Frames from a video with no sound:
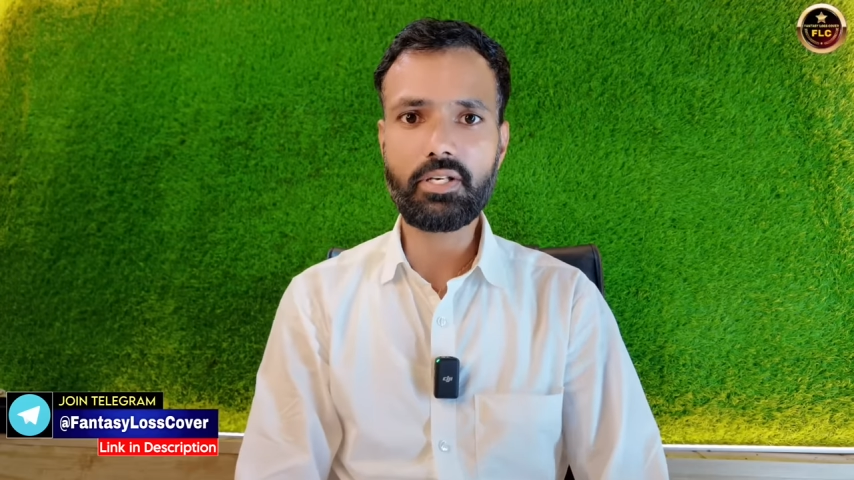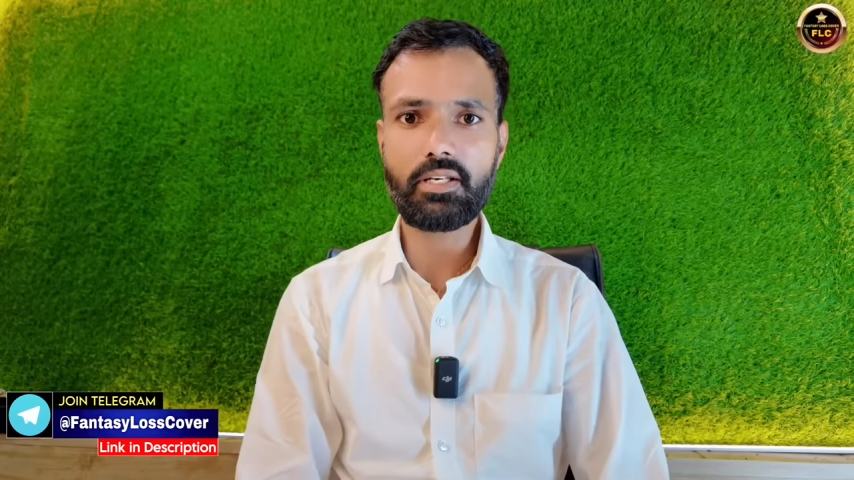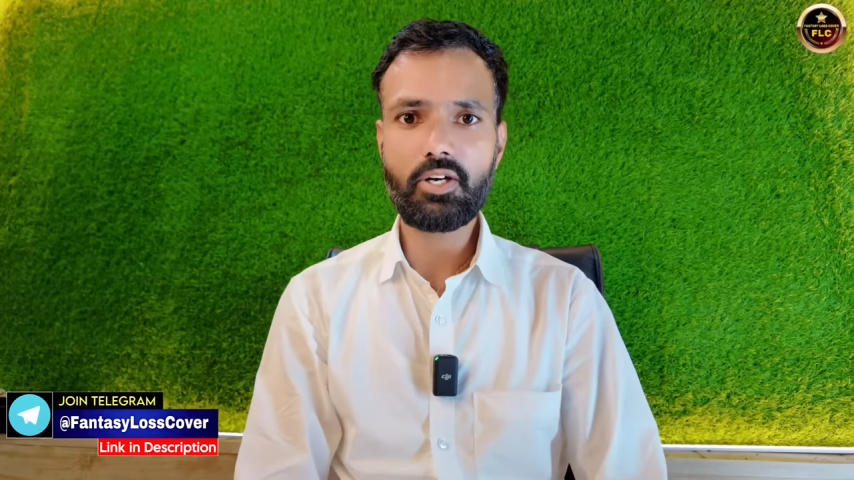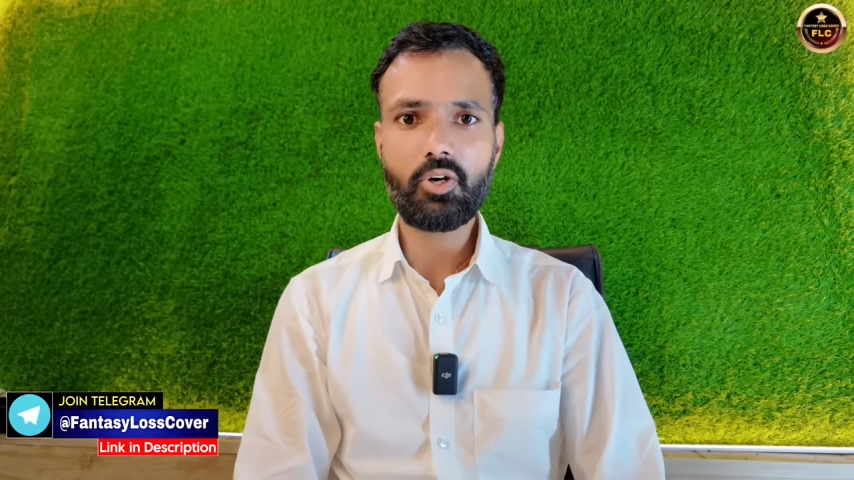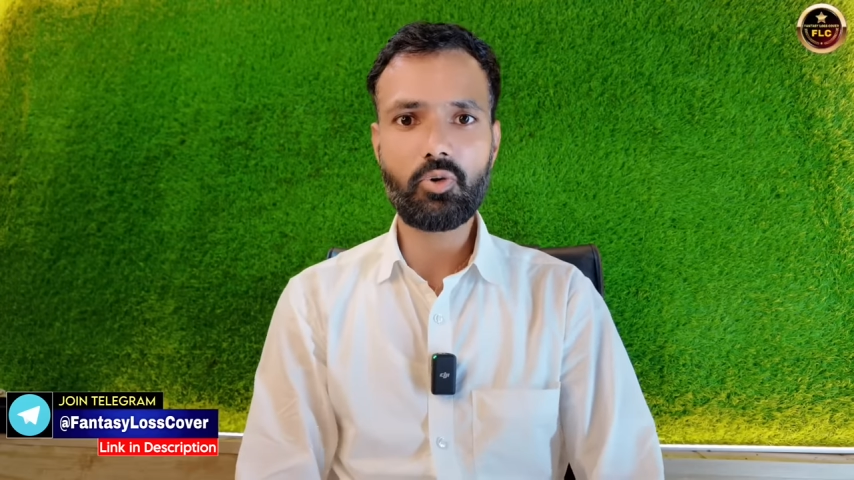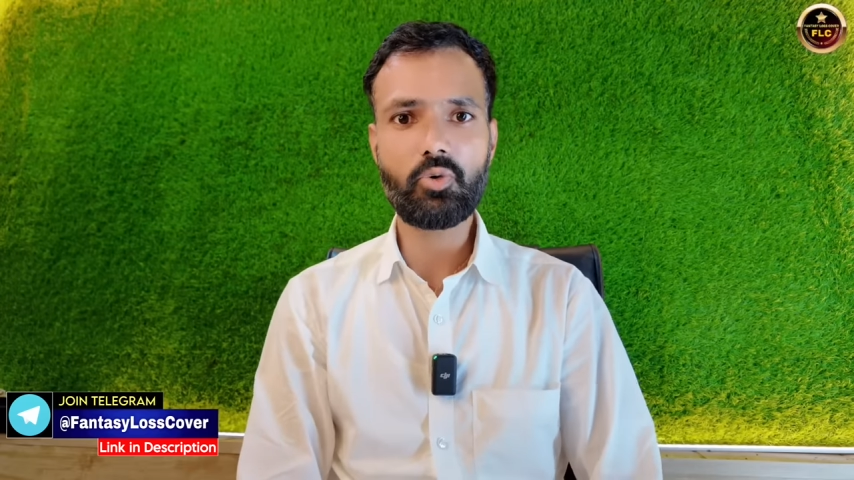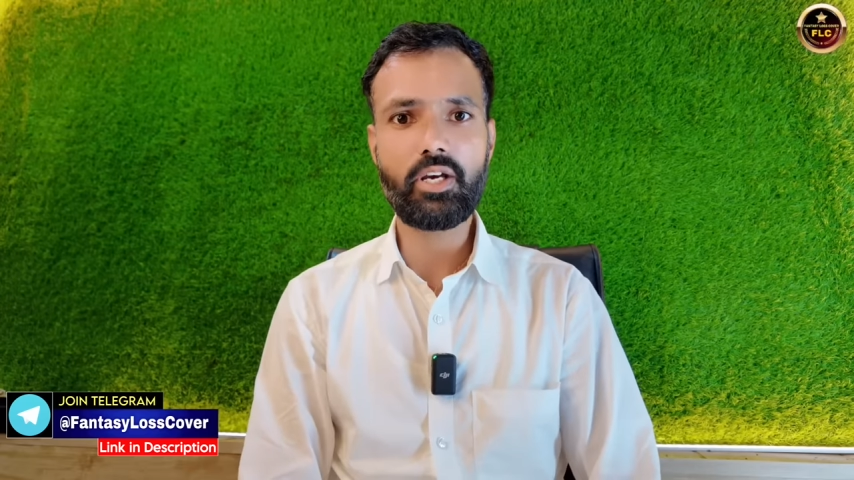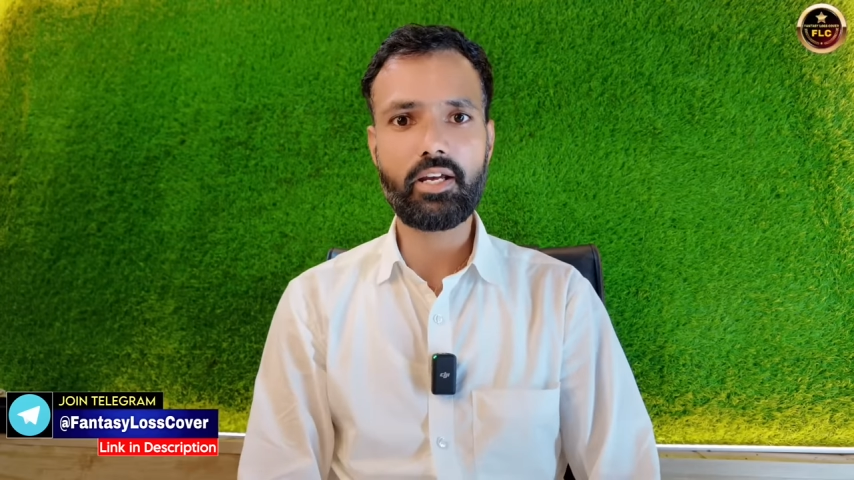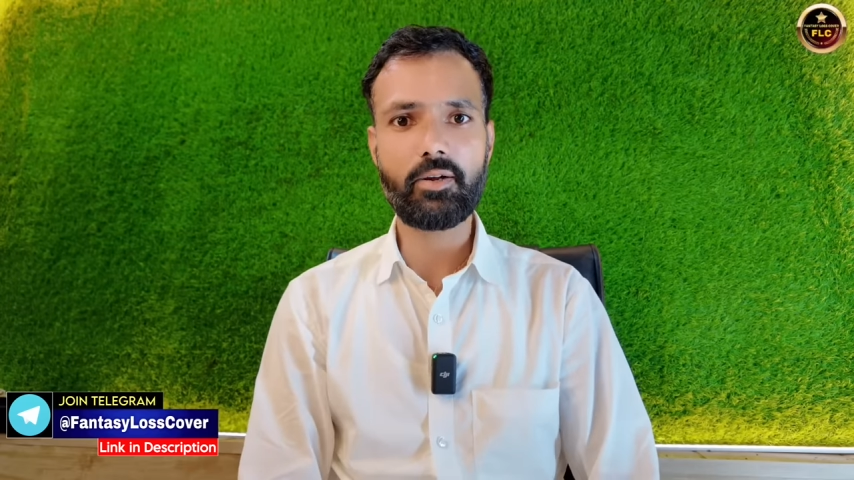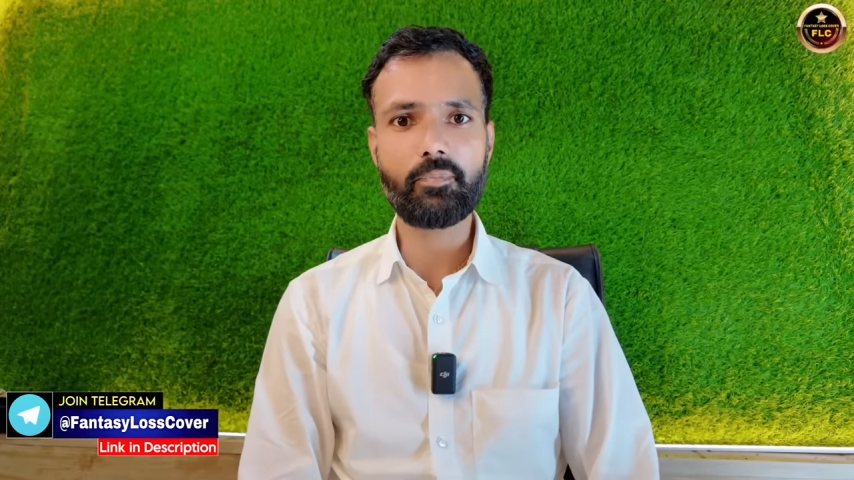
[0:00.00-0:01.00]
भी
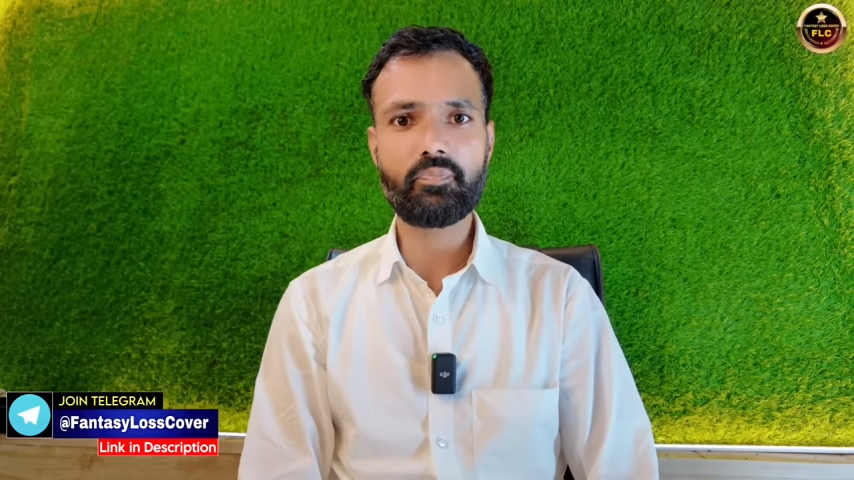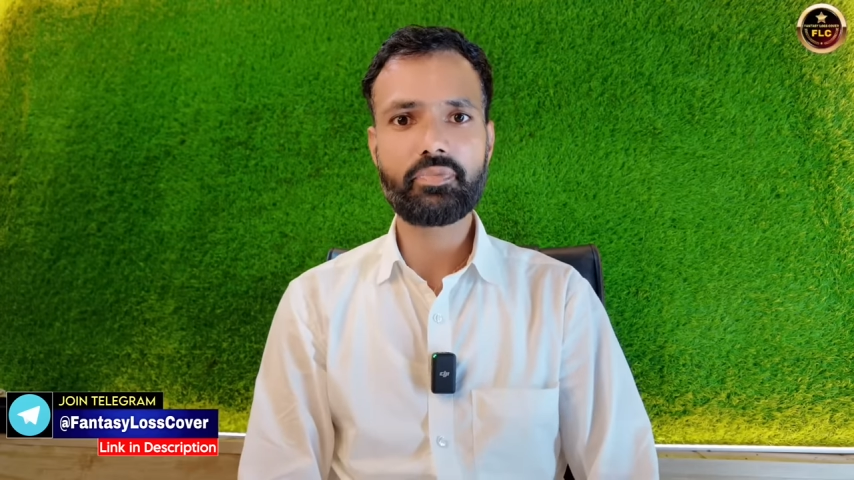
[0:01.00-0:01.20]
हुए हैं